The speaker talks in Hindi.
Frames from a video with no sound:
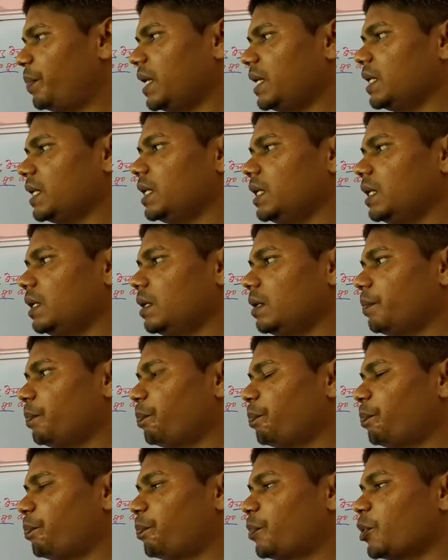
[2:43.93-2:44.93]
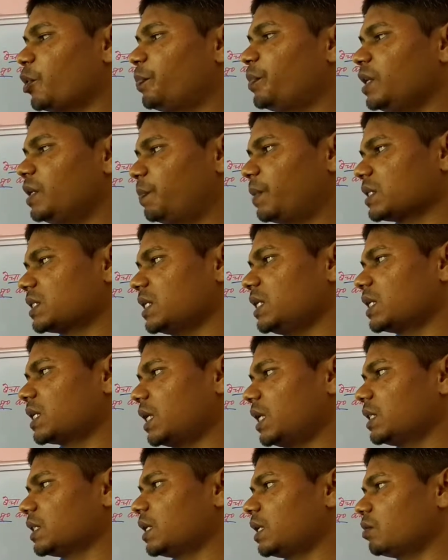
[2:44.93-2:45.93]
बटे प्रॉफिट परसेंट का
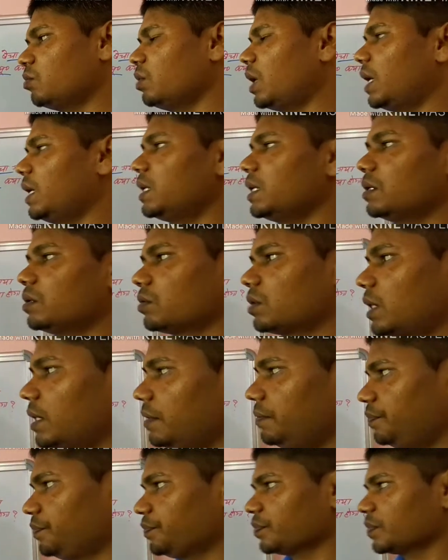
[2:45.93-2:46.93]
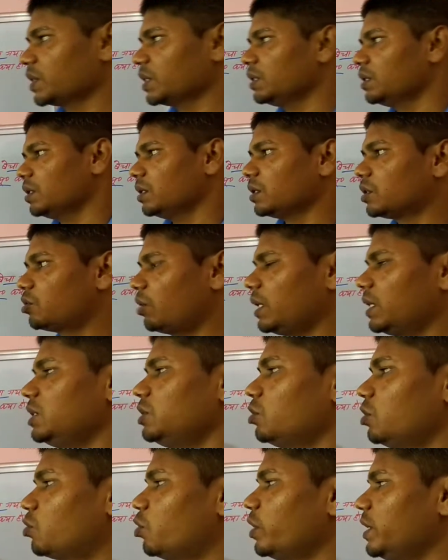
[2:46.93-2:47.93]
अंतर गुना हंड्रेड होता है तो यदि
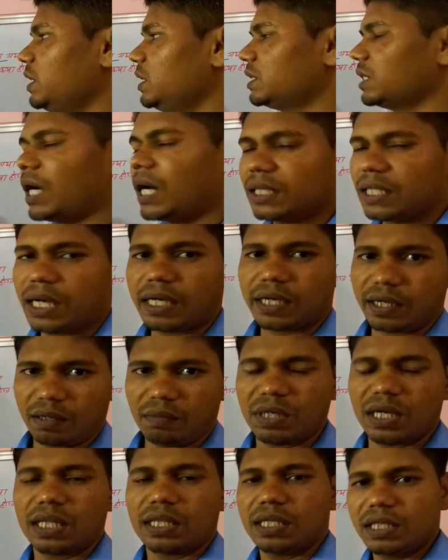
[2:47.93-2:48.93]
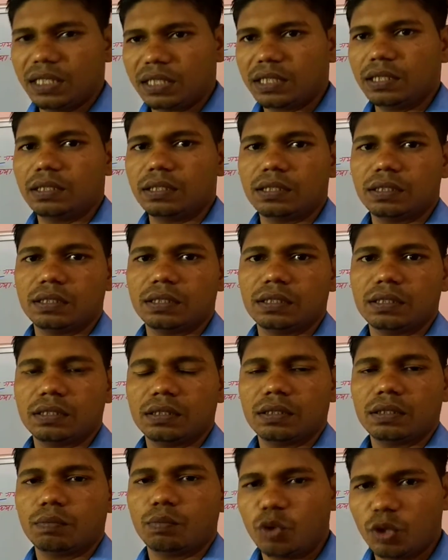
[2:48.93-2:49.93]
जो कोई ज्यादा कम अधिक
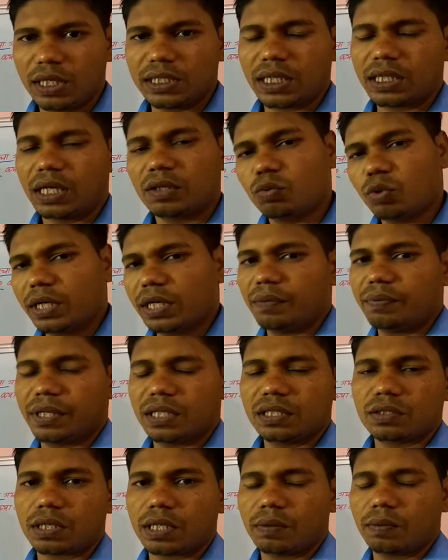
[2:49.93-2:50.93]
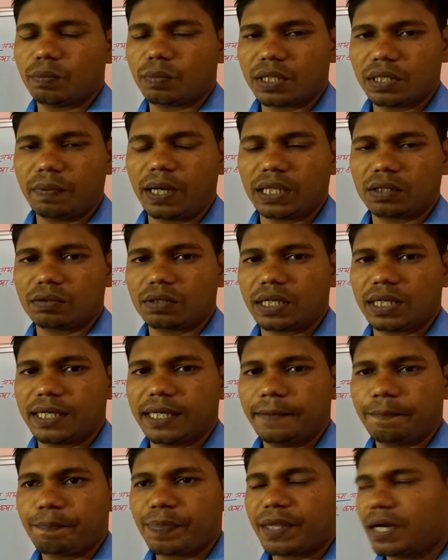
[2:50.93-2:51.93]
बोला जाता है तो वह डिफरेंस की बात होता
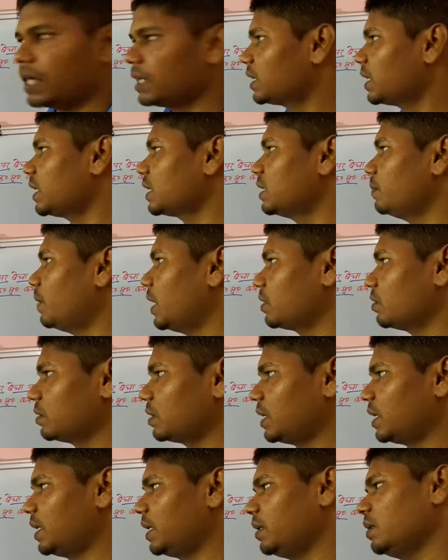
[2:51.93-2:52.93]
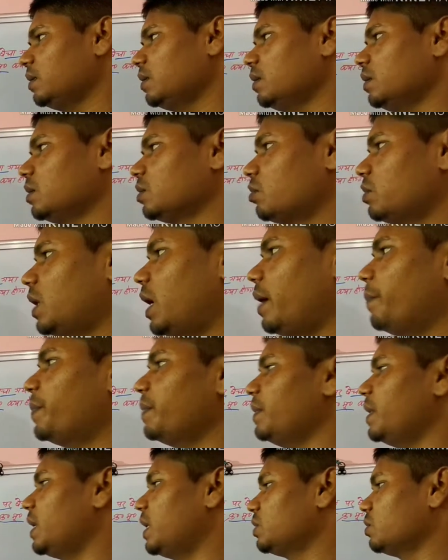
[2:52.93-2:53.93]
है अंतर की बात होता है तो यहाँ
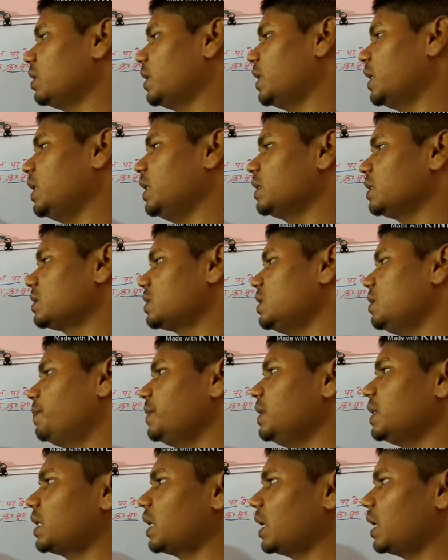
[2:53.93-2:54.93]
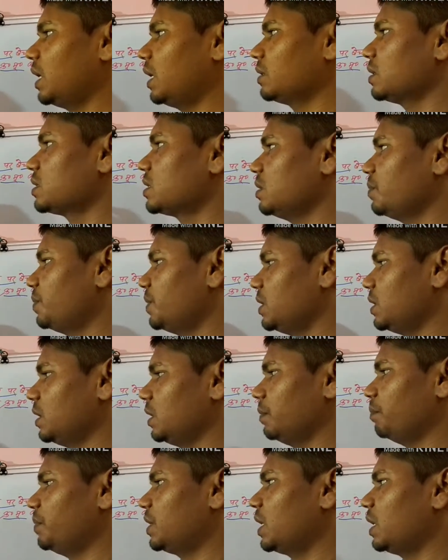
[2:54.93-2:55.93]
पे मेरा जो है सीपी निकालना है तो सीपी
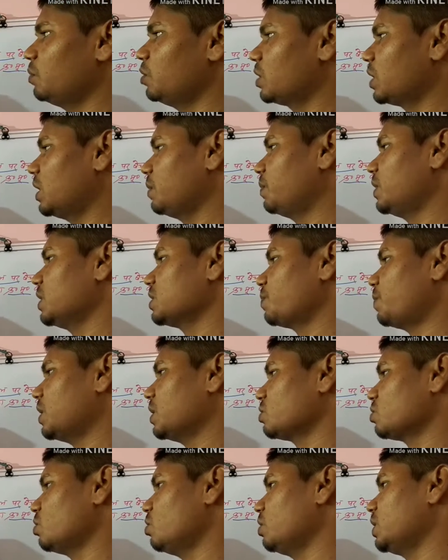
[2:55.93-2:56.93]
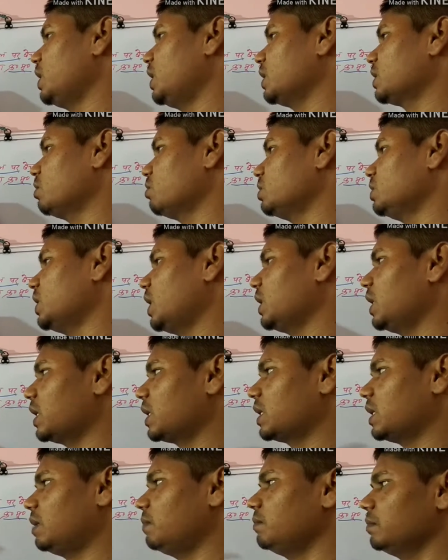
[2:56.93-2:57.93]
विक्रम का डिफरेंस 500 हो गया क्योंकि ज्यादा
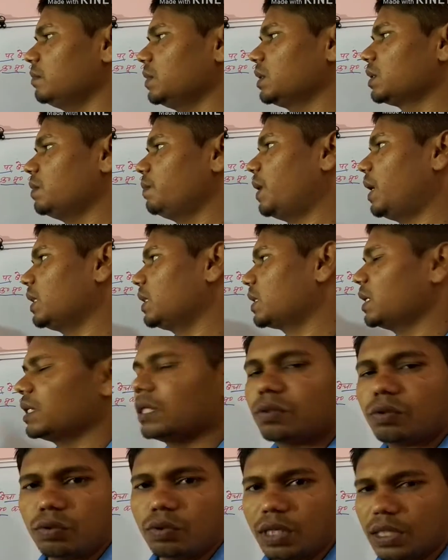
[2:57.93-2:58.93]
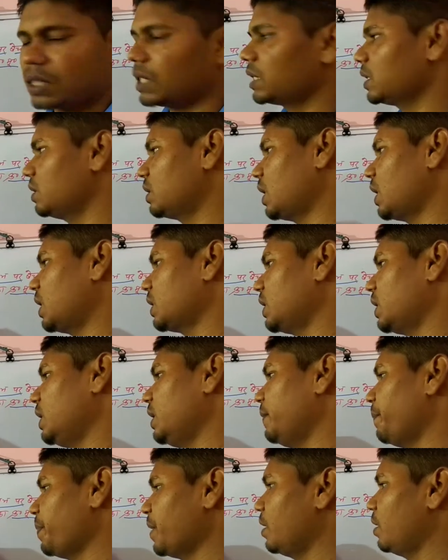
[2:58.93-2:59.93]
कम की बात करें तो अंतर ही कहलाता
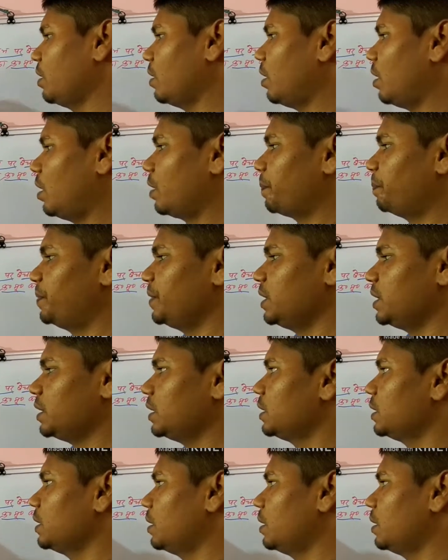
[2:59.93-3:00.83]
है और पी